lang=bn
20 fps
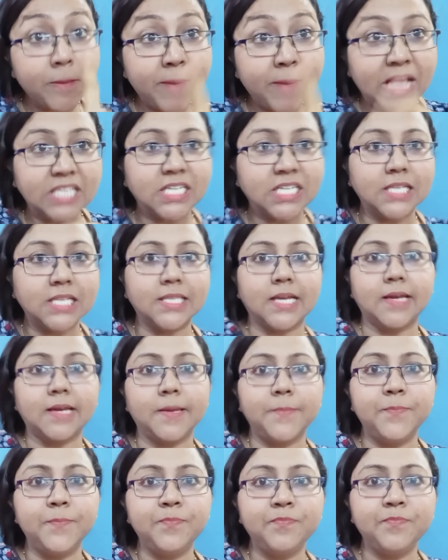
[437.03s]
ভেজাল থাকে
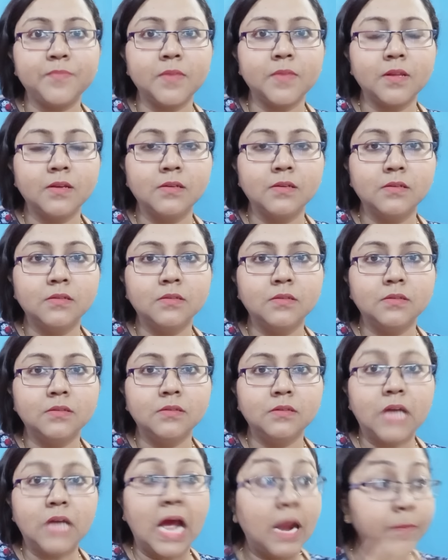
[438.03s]

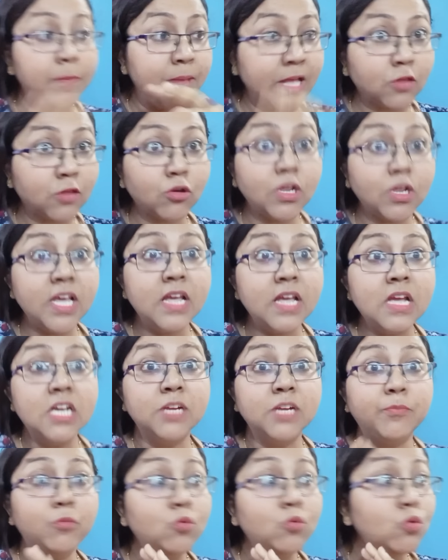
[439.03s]
আর ভেতরে
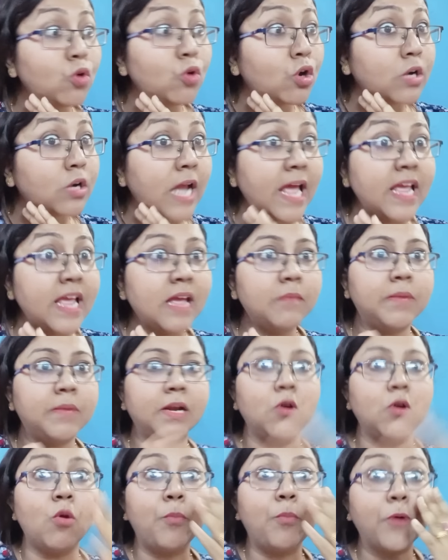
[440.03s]
পুরোটাই মানে
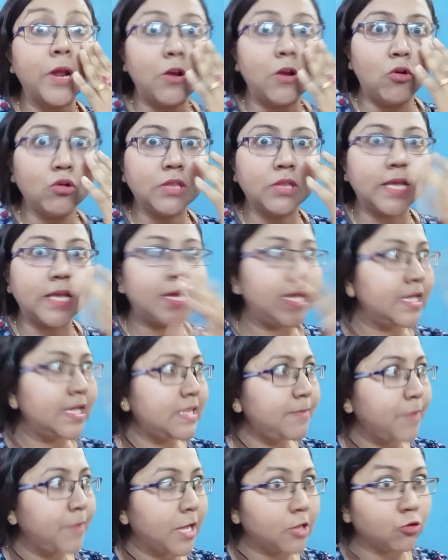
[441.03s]
ওপরে লোক দেখিয়ে
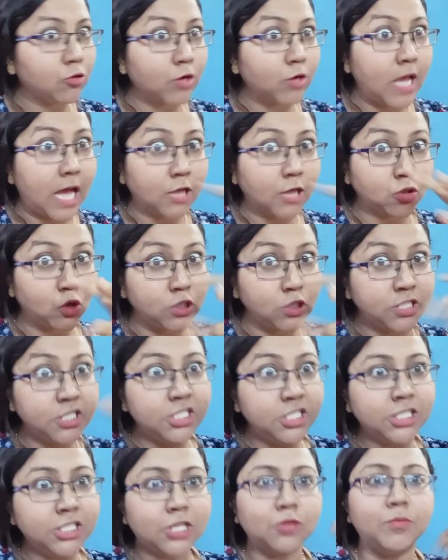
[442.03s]
দিই ভেতরে আসল
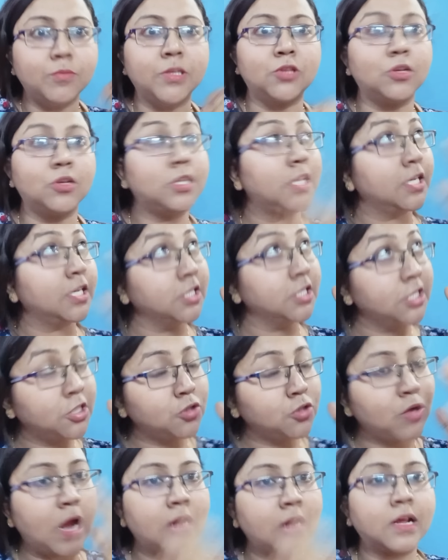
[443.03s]
জিনিসটা তো ভেতরে থাকে সেটা
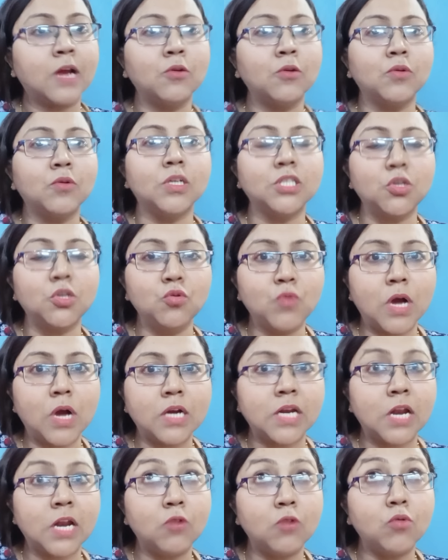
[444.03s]
তো আর কারুর কাছে লুকাক
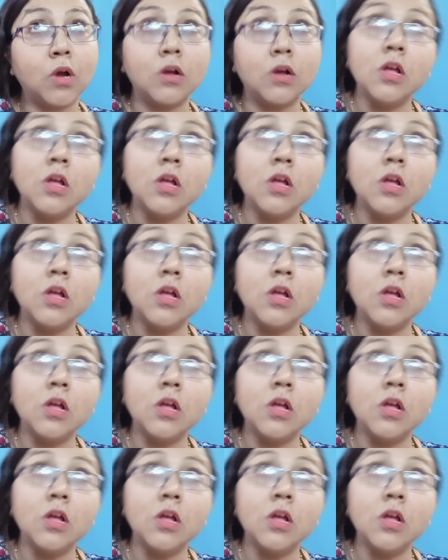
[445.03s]
না লুকাক